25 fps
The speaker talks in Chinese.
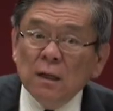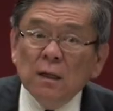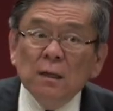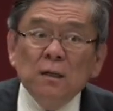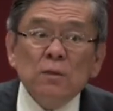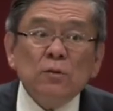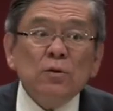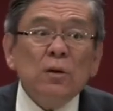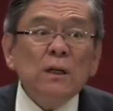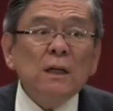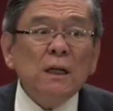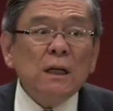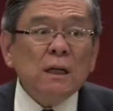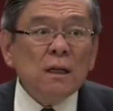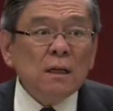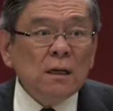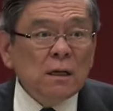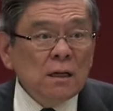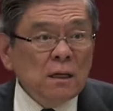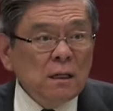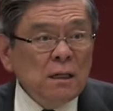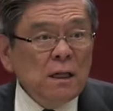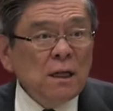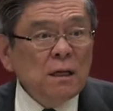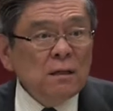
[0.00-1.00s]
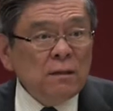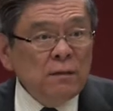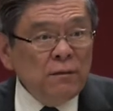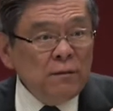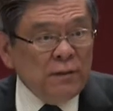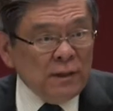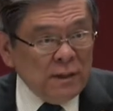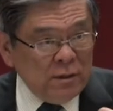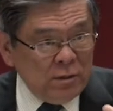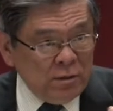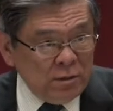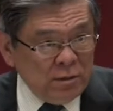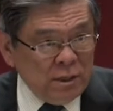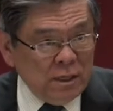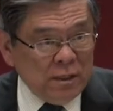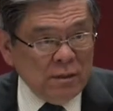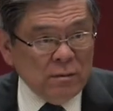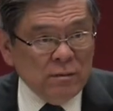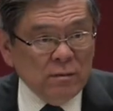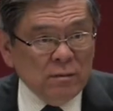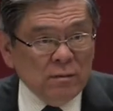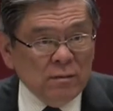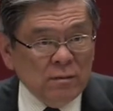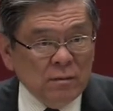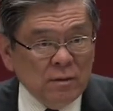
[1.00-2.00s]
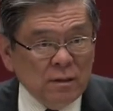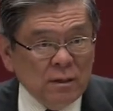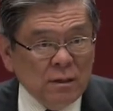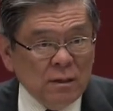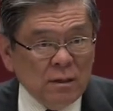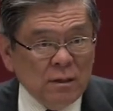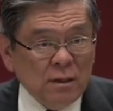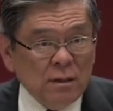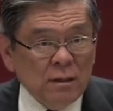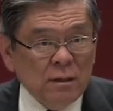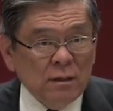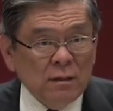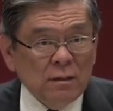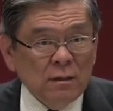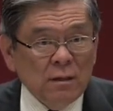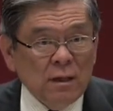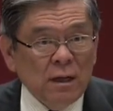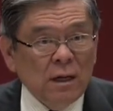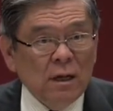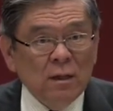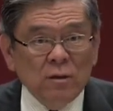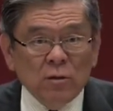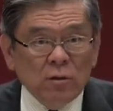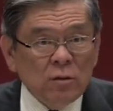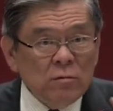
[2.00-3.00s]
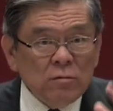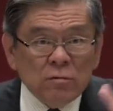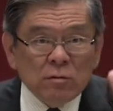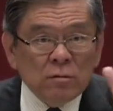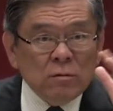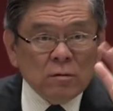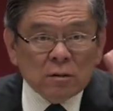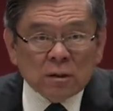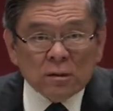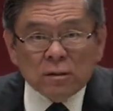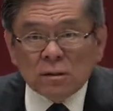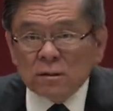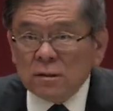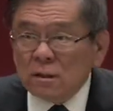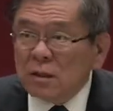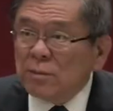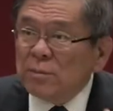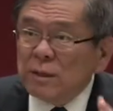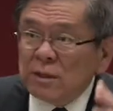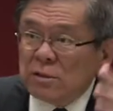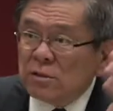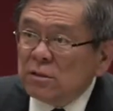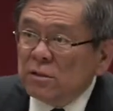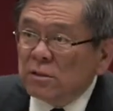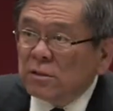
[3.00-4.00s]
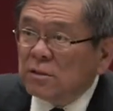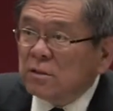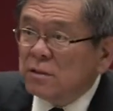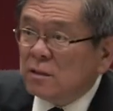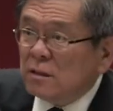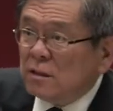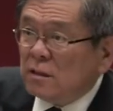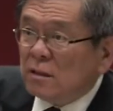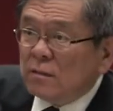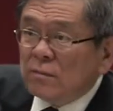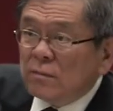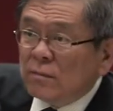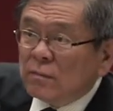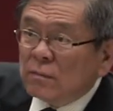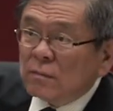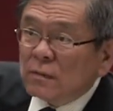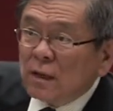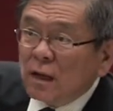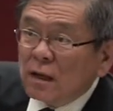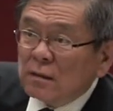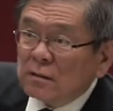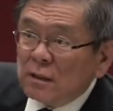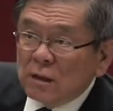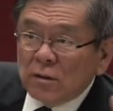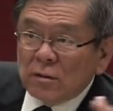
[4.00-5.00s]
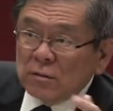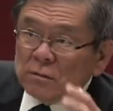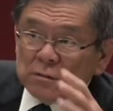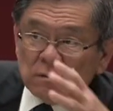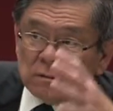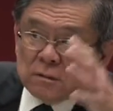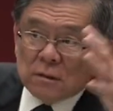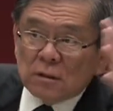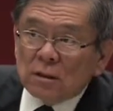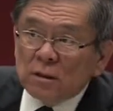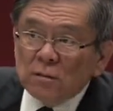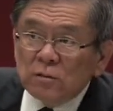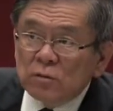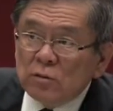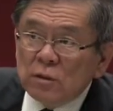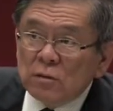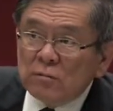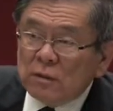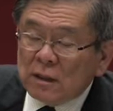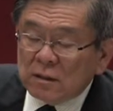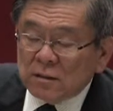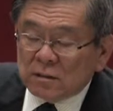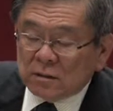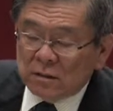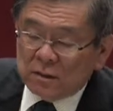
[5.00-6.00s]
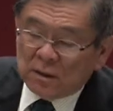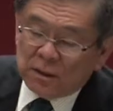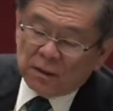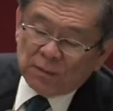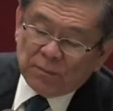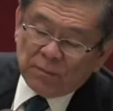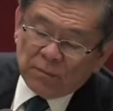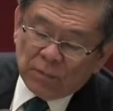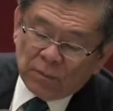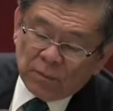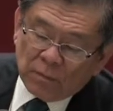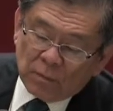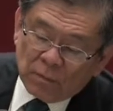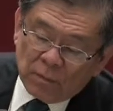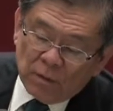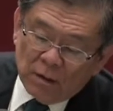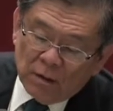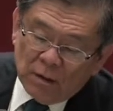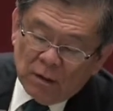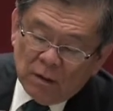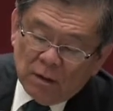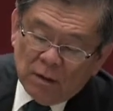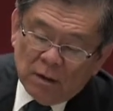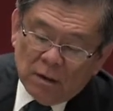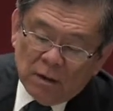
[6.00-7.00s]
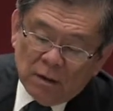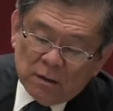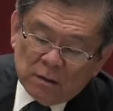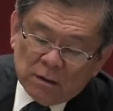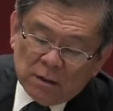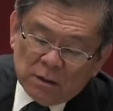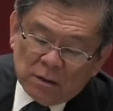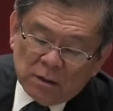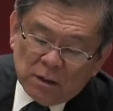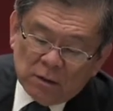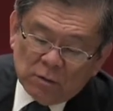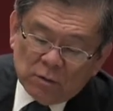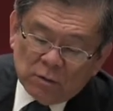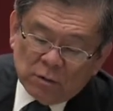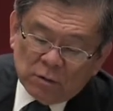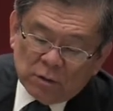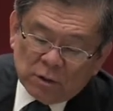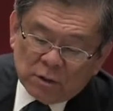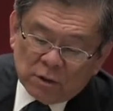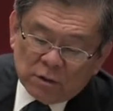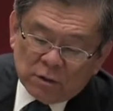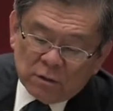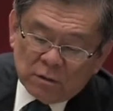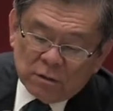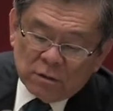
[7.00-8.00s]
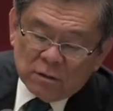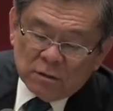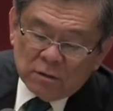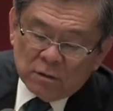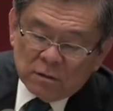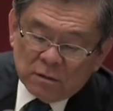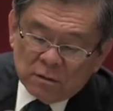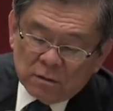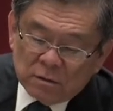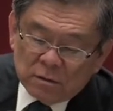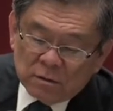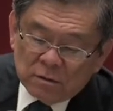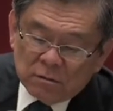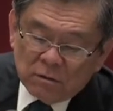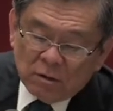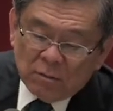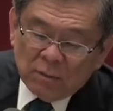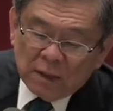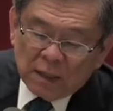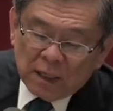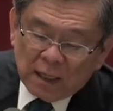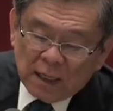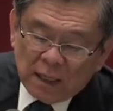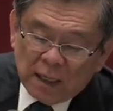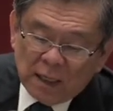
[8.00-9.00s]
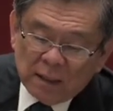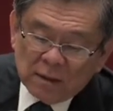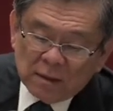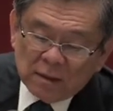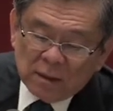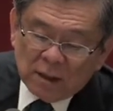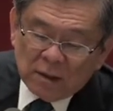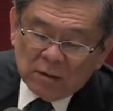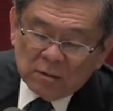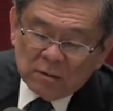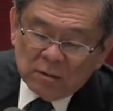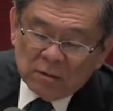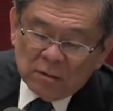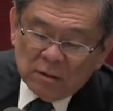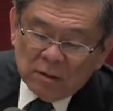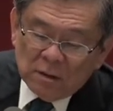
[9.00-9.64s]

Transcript: 所以一个人犯罪啊，很多乌龙的事情，特别是世纪啊，然后这个君王时期，这些都是我们看到